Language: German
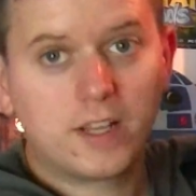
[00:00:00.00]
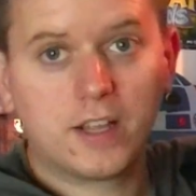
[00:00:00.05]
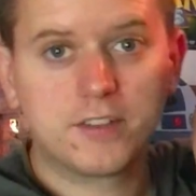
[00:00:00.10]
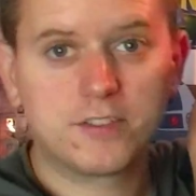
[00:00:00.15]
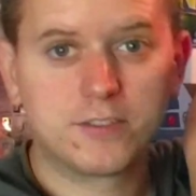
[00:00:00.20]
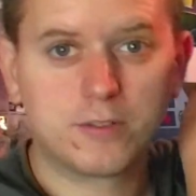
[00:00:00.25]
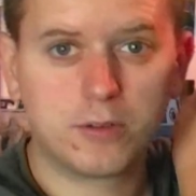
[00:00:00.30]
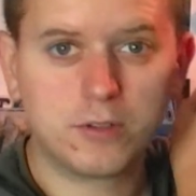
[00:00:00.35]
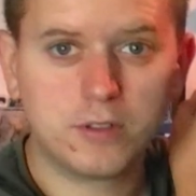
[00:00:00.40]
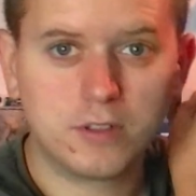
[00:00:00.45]

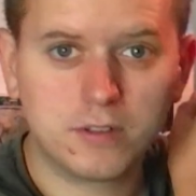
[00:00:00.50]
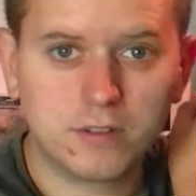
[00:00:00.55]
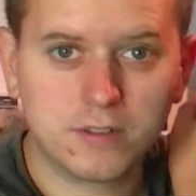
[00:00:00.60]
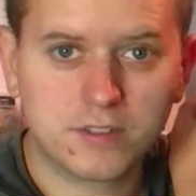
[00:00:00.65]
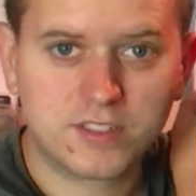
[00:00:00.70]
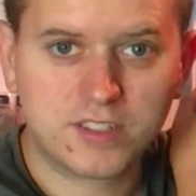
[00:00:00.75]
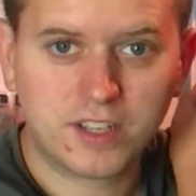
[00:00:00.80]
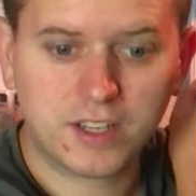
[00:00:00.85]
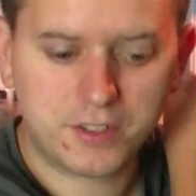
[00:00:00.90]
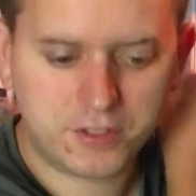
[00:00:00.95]
das
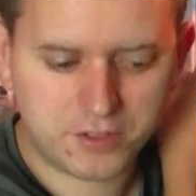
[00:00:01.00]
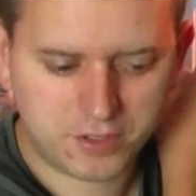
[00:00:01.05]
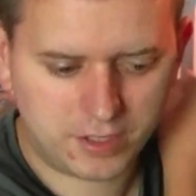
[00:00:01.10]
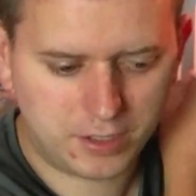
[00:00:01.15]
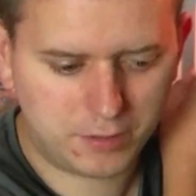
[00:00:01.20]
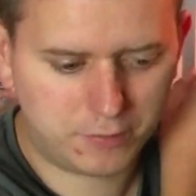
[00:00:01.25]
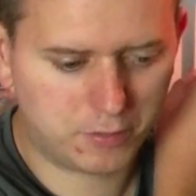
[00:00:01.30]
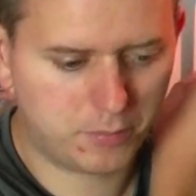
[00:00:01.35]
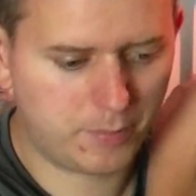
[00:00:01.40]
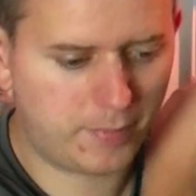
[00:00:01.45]
neue Zeichen
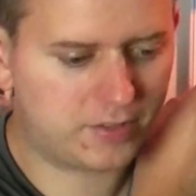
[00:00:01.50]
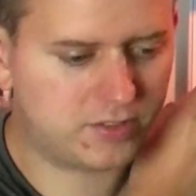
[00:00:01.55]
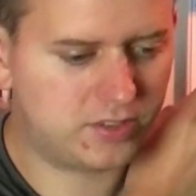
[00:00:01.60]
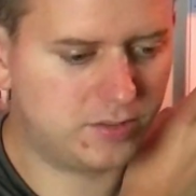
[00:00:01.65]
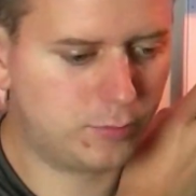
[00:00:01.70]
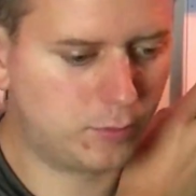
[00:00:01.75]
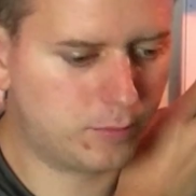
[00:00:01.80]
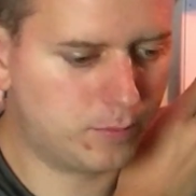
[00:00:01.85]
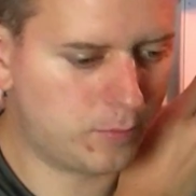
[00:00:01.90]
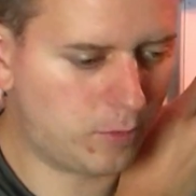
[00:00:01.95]
hier von
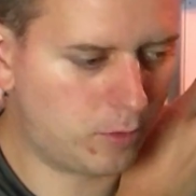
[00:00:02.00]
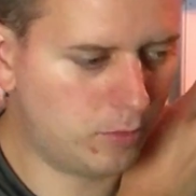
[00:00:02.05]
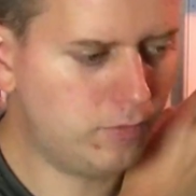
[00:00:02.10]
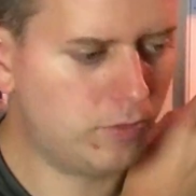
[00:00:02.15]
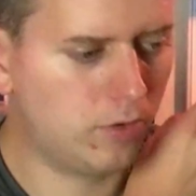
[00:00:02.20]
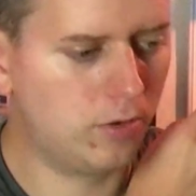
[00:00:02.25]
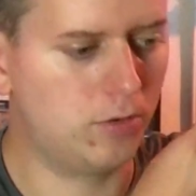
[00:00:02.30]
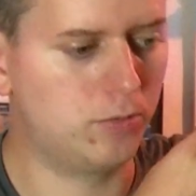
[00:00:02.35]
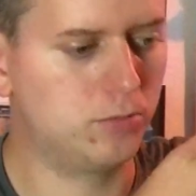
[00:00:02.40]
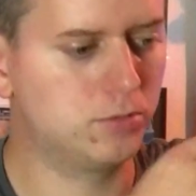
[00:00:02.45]
Maximum
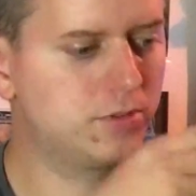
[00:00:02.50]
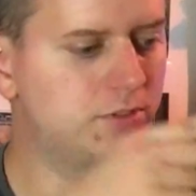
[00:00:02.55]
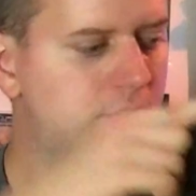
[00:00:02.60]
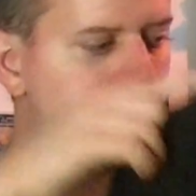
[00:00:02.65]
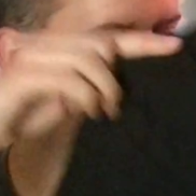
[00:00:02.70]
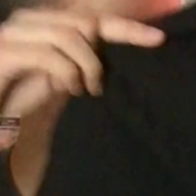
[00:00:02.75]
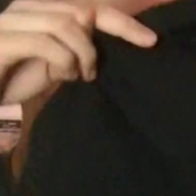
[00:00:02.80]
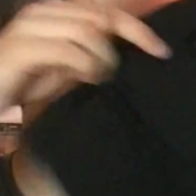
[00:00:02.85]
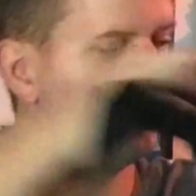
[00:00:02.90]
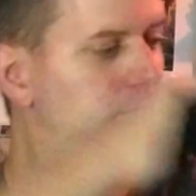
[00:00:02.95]
Overload ist
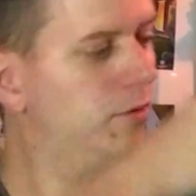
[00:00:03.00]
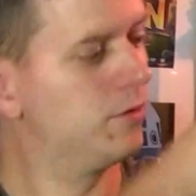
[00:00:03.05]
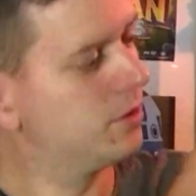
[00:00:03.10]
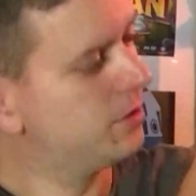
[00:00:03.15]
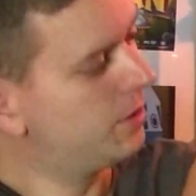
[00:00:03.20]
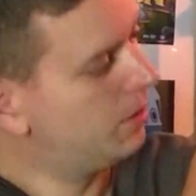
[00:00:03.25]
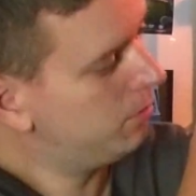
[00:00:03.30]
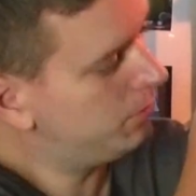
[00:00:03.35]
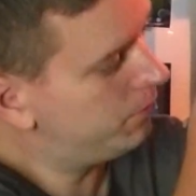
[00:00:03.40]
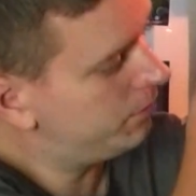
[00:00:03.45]
quasi vorne
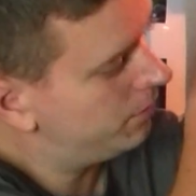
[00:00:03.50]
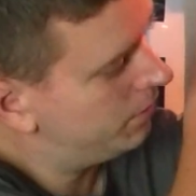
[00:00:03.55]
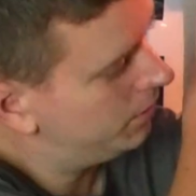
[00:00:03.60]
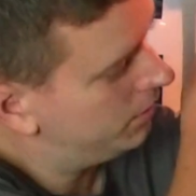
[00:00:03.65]
drauf.